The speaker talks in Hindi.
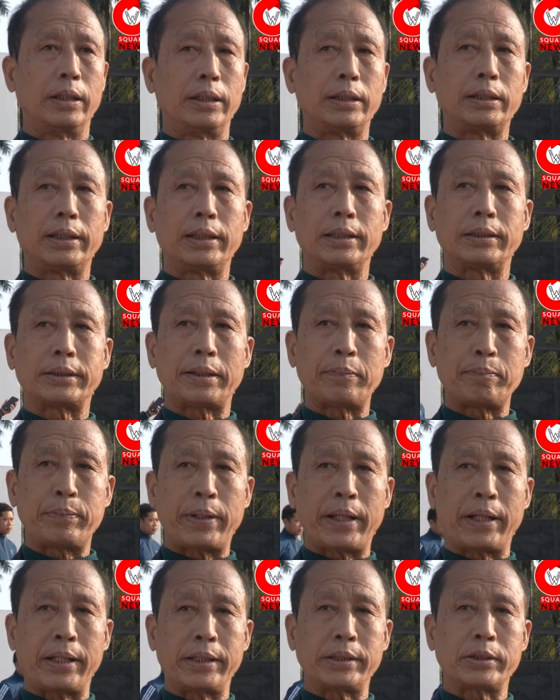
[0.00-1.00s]
इसलिए सब
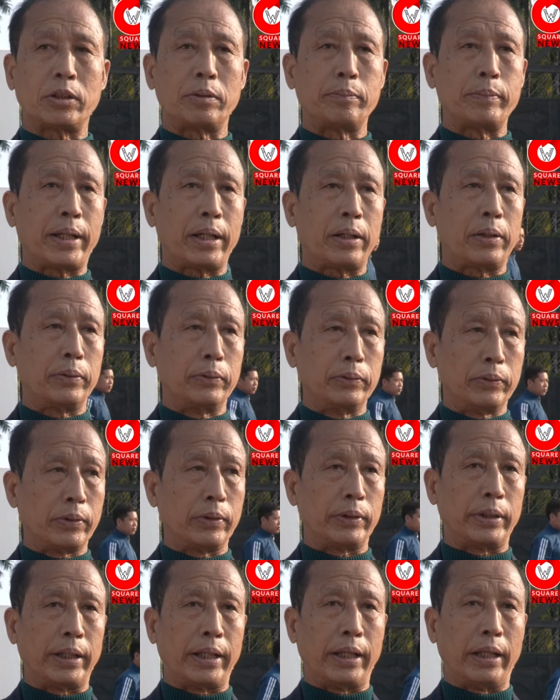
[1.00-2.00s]
पेरेंट्स को मेरा
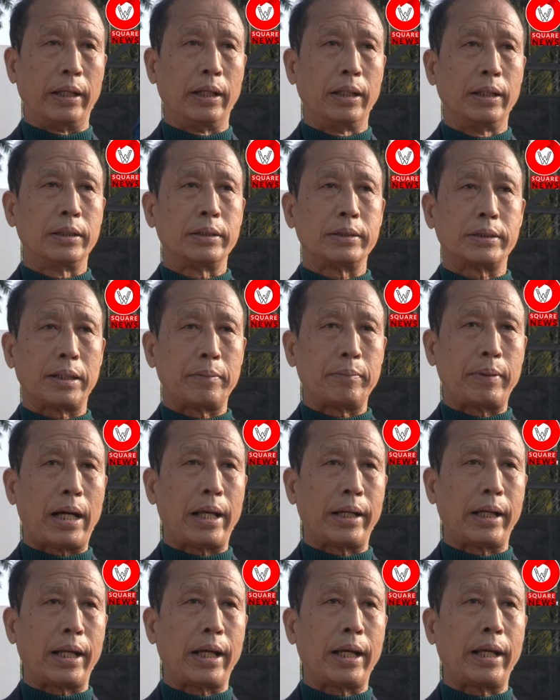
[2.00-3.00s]
अनुरोध है सब
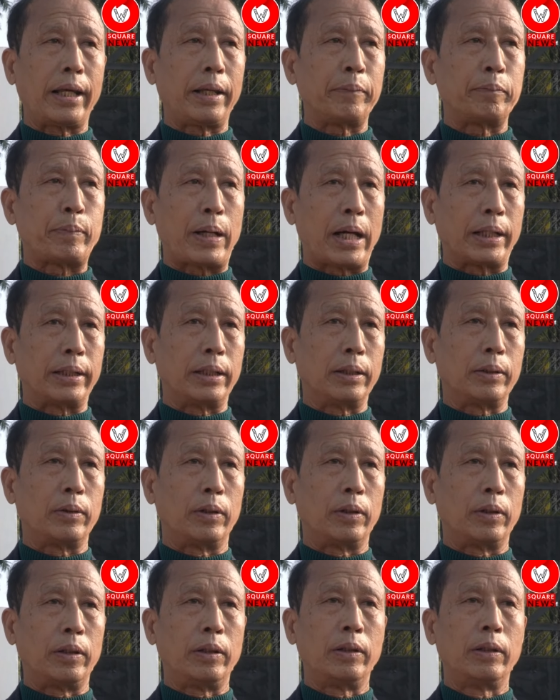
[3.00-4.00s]
आना है पादंग
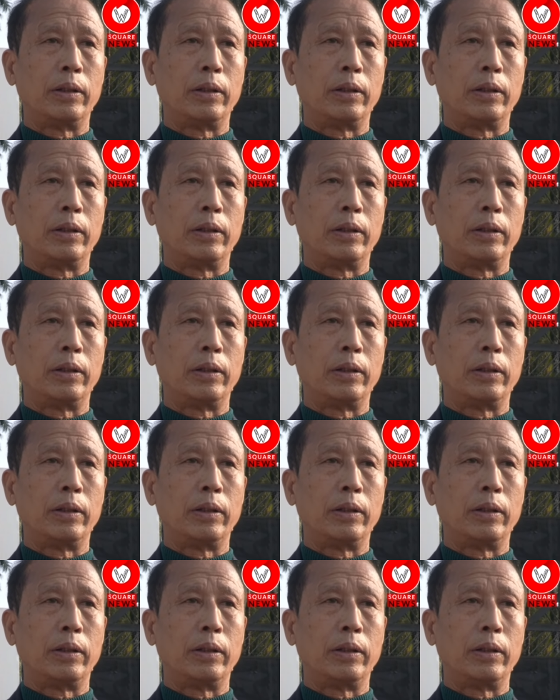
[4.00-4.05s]
को